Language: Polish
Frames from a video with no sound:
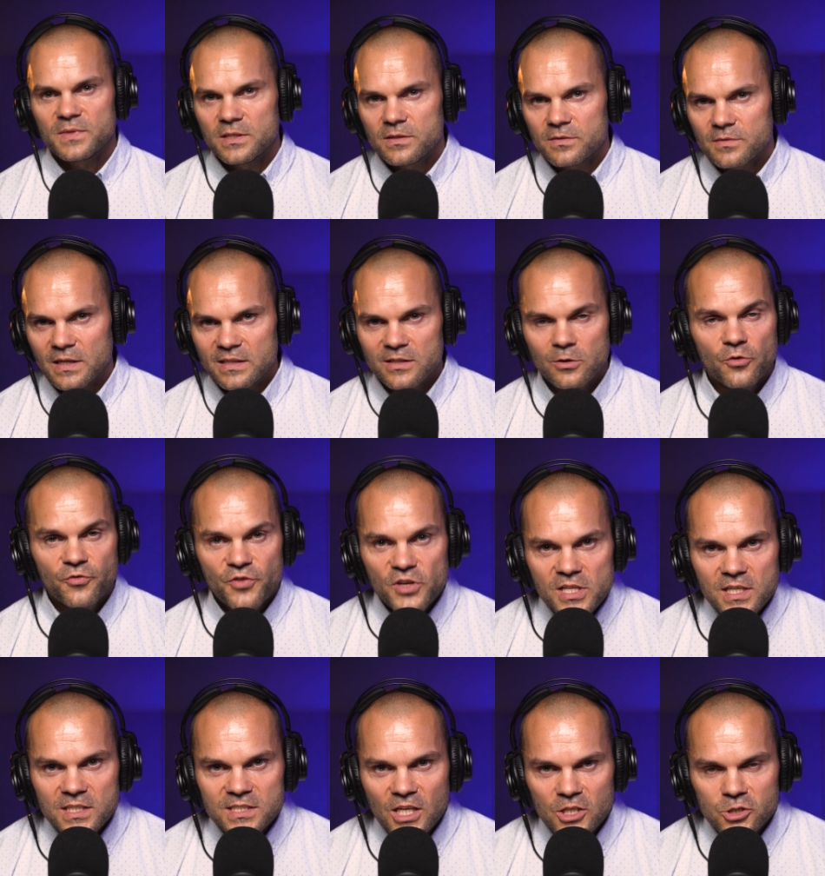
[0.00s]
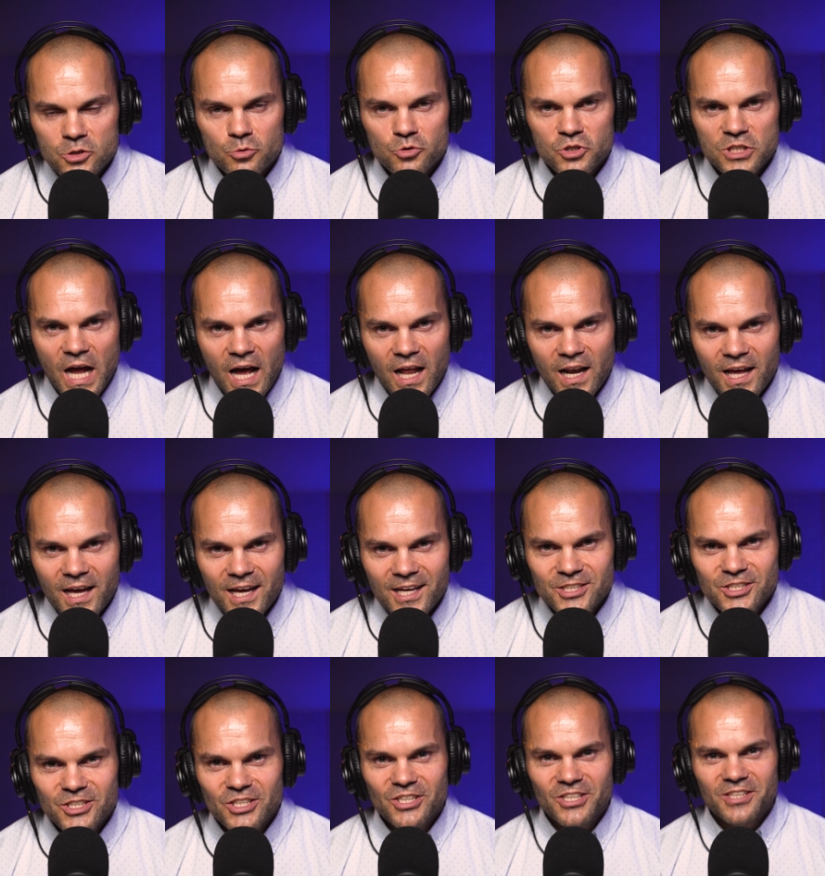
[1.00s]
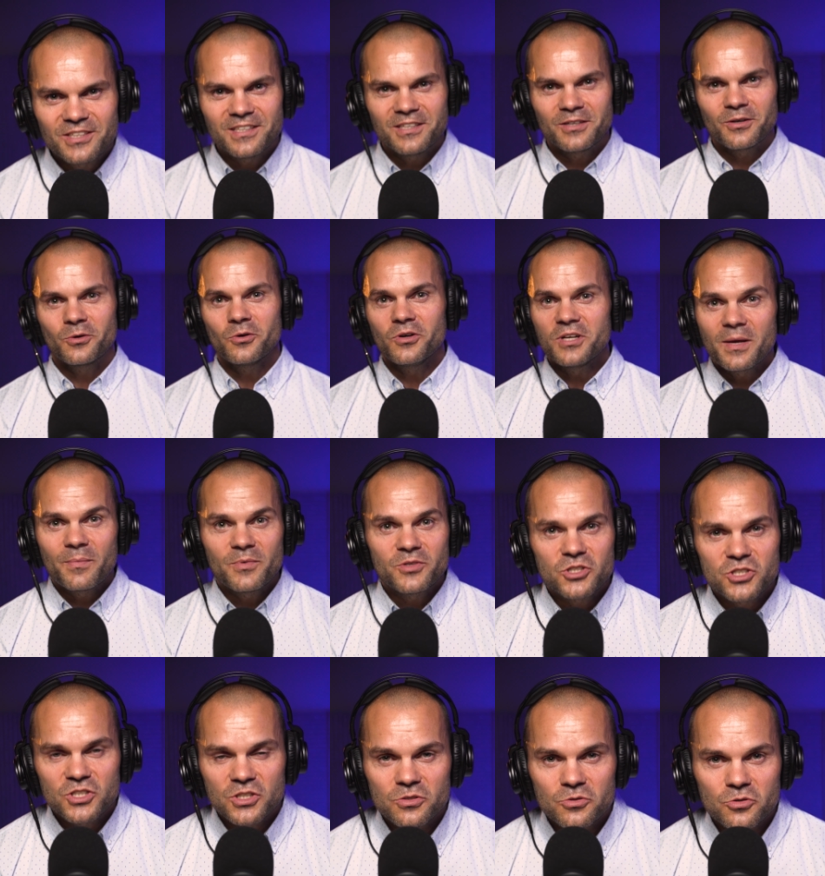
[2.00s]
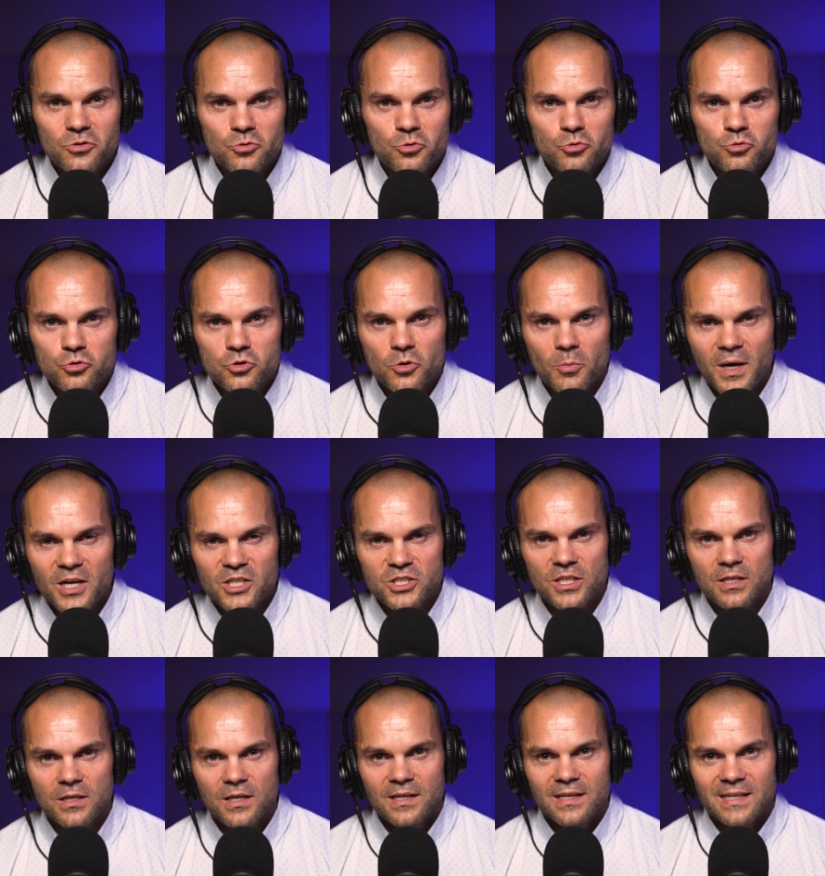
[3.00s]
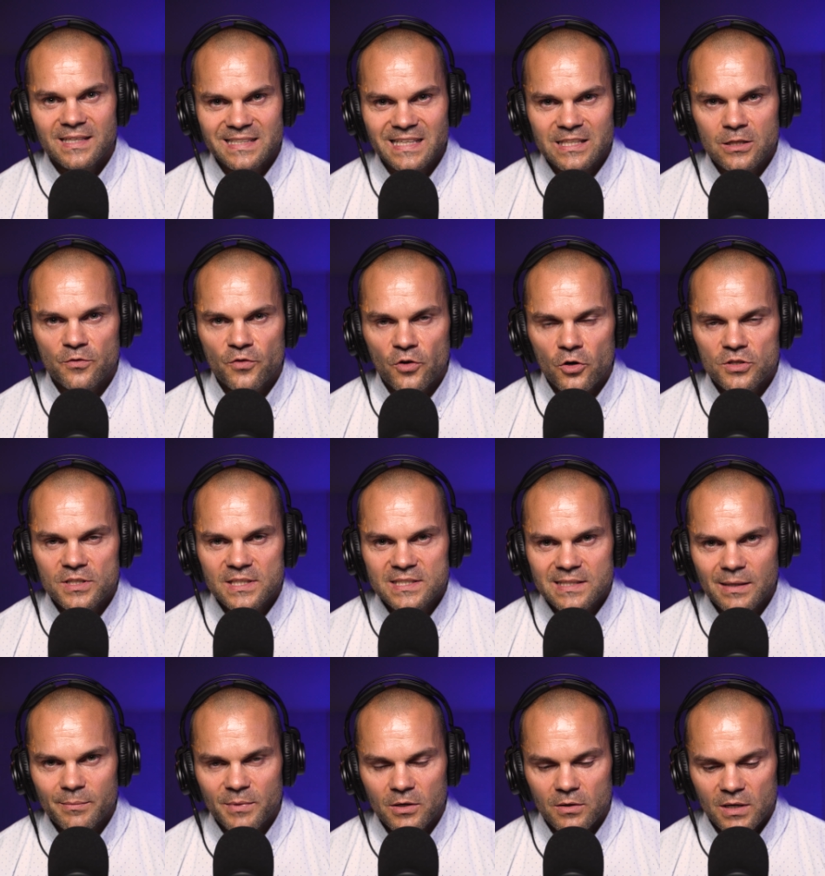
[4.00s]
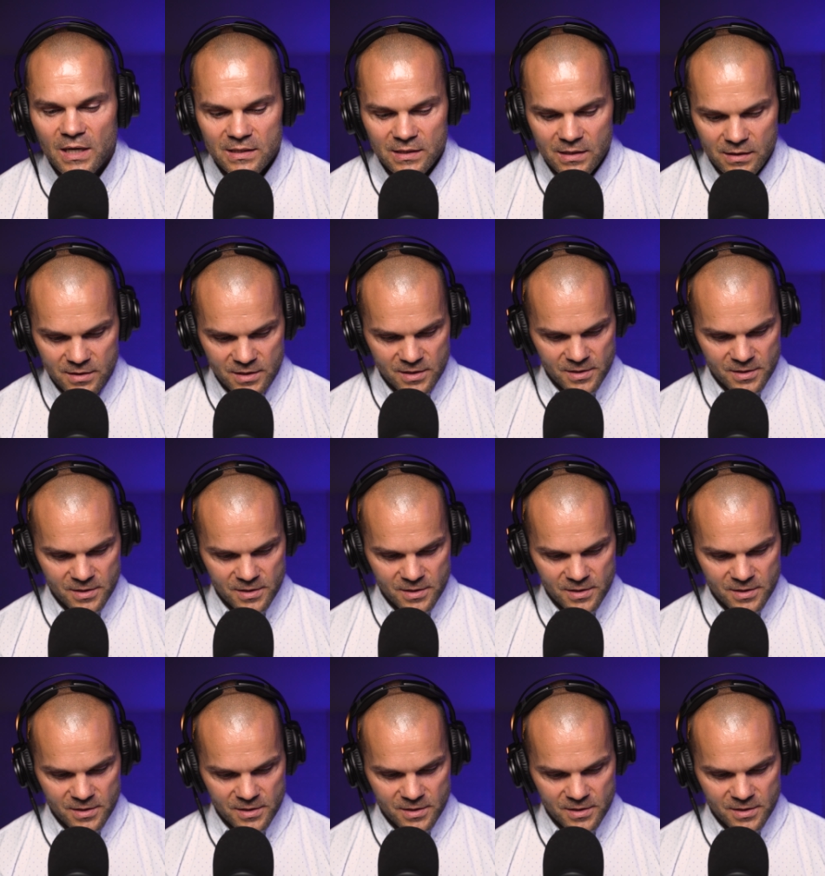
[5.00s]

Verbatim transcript: yy, endorfiny zaczną szaleć i, i ogólnie będziesz dużo bardziej zadowolony z samego rana.